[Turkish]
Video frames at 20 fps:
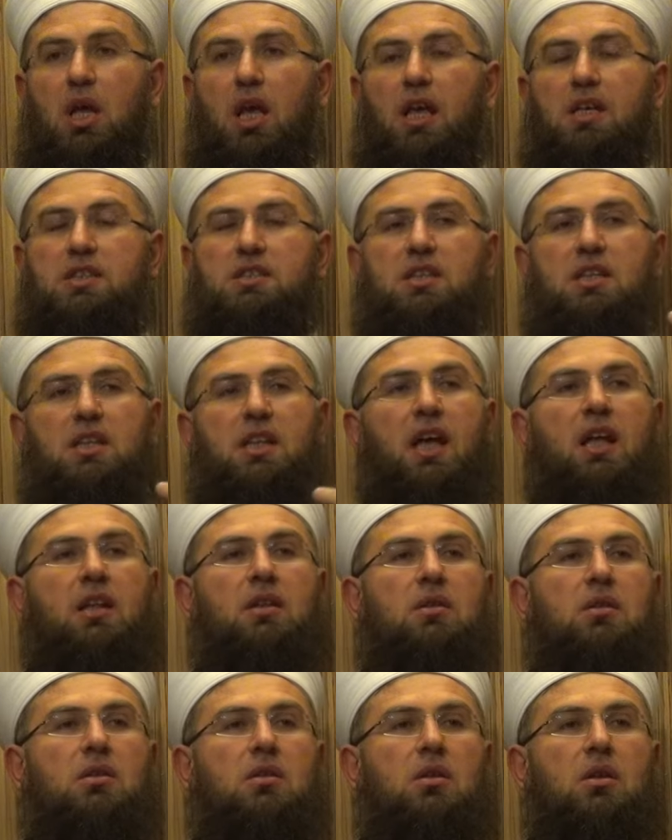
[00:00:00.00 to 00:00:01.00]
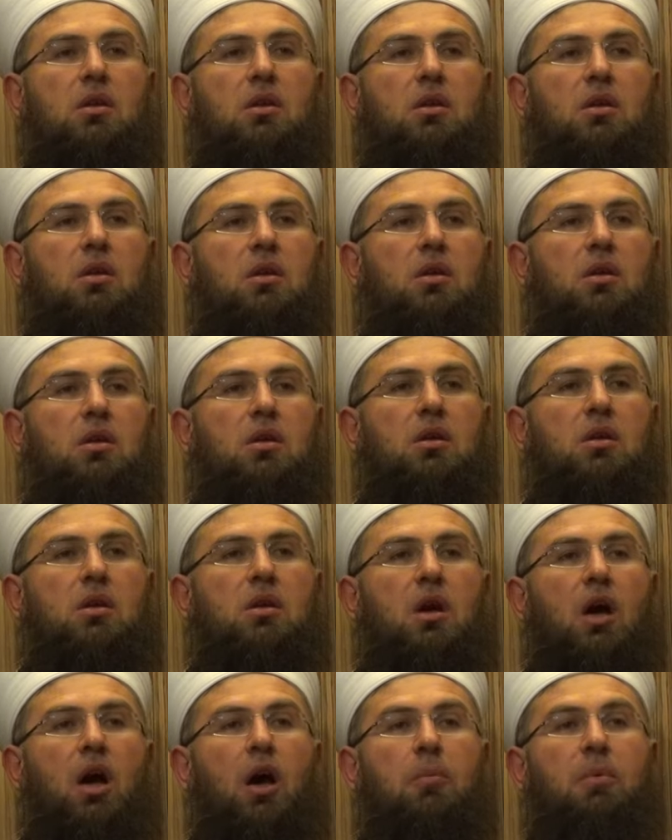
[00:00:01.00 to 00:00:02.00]
Eskiden
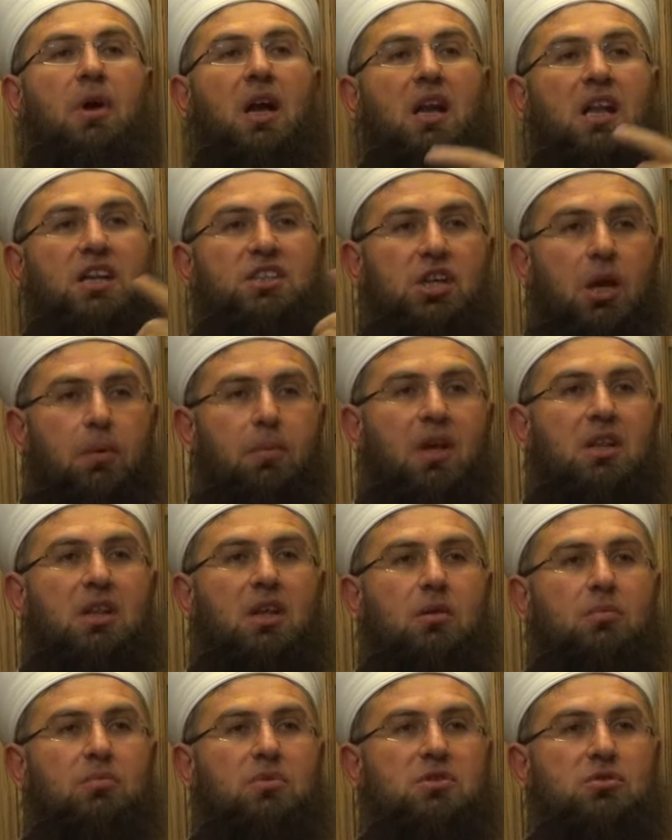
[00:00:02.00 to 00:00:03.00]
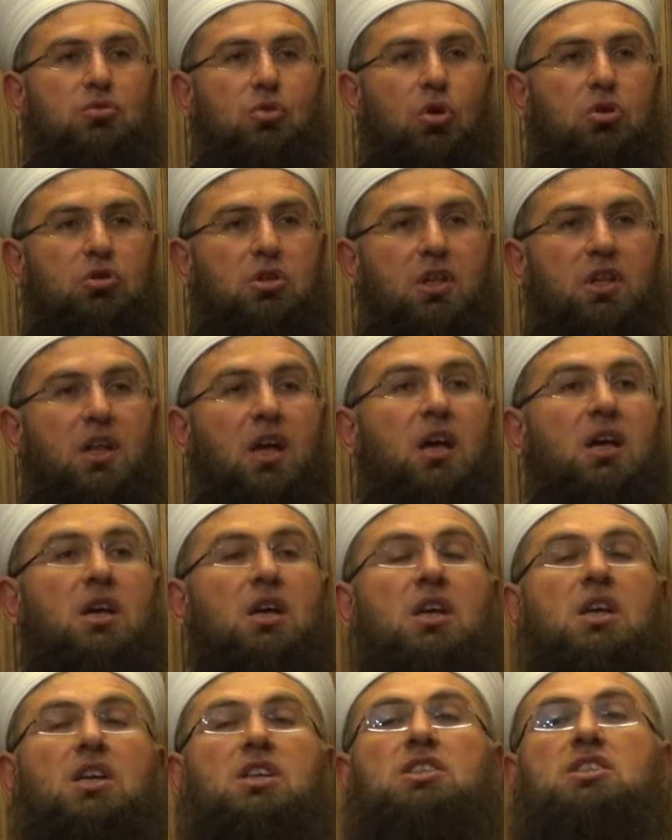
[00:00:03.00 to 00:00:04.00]
haberleşemediğimiz noktada
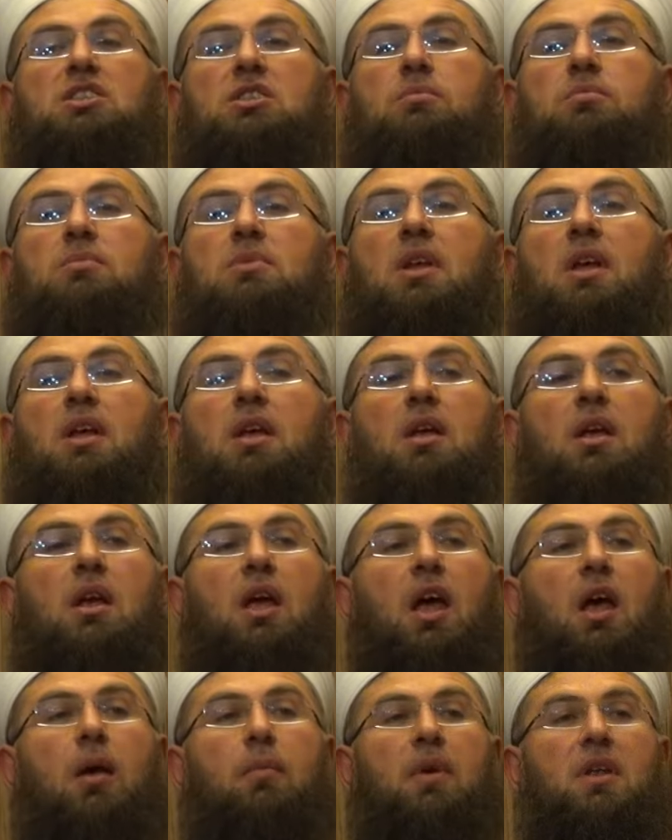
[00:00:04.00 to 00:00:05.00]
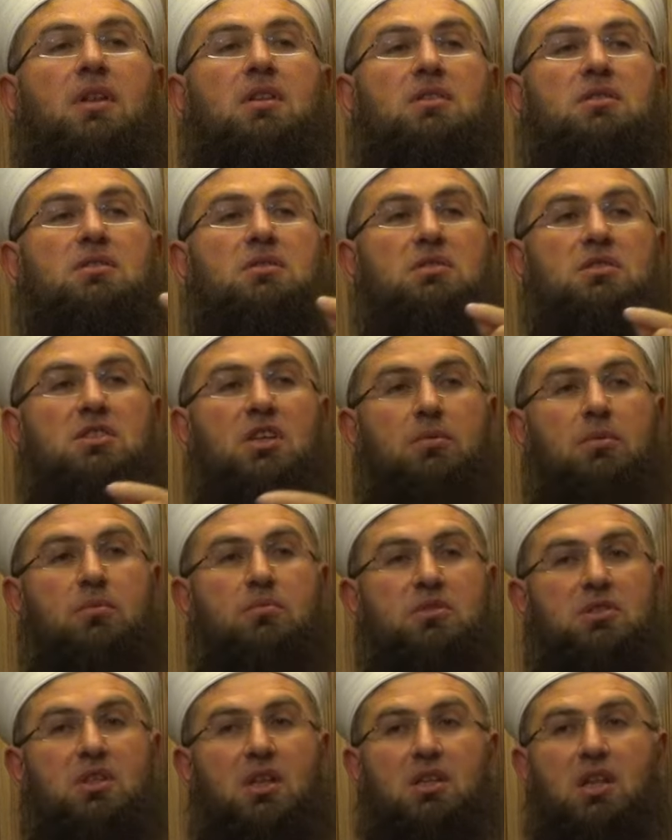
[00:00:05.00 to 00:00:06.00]
şimdi hemen
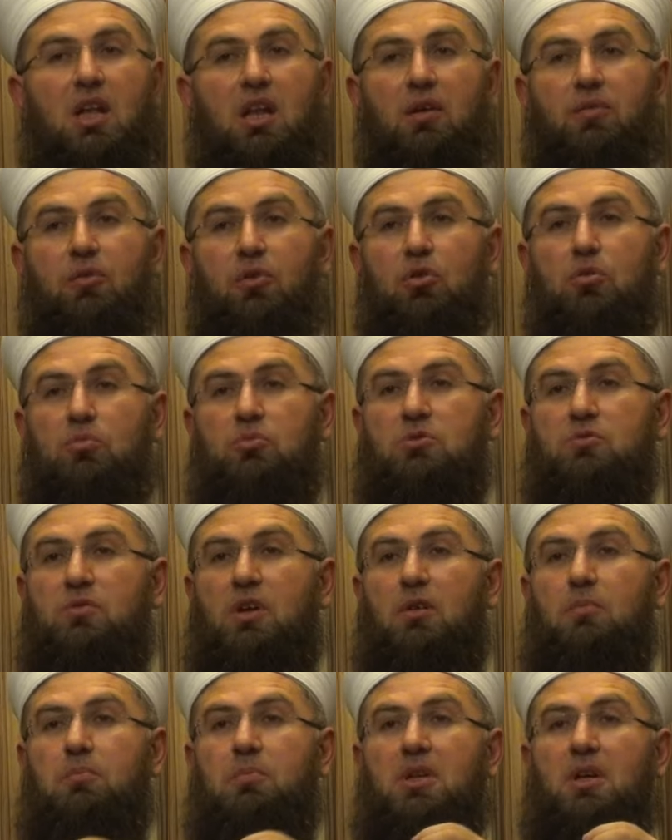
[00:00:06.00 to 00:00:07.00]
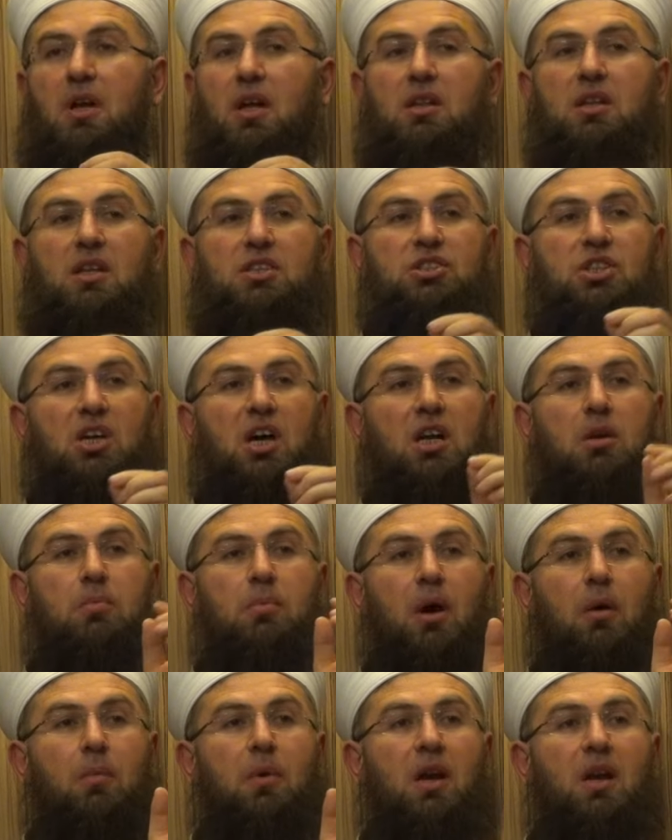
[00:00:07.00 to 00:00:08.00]
cebimizde telefonumuz var. Bir anda çıkarıp
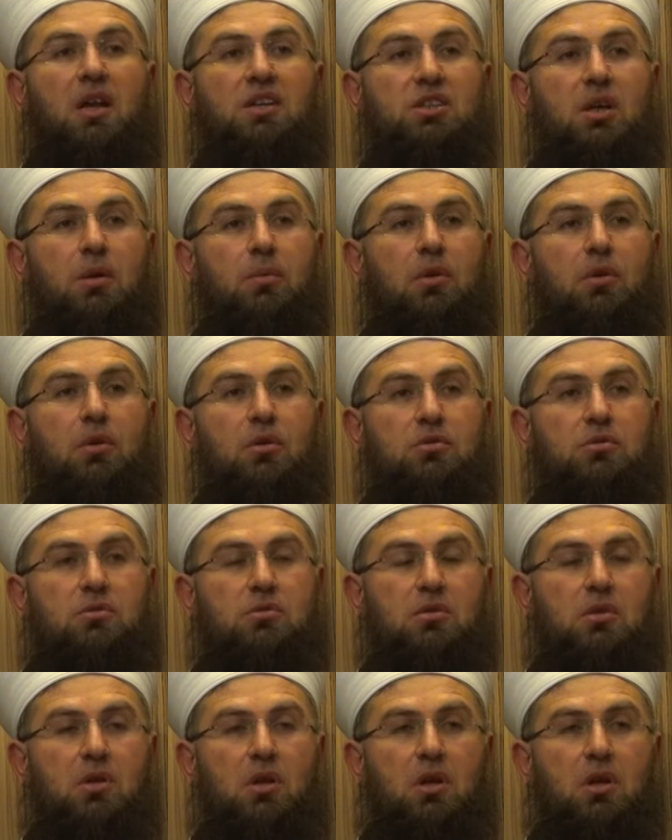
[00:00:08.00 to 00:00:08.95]
haberleşebiliyoruz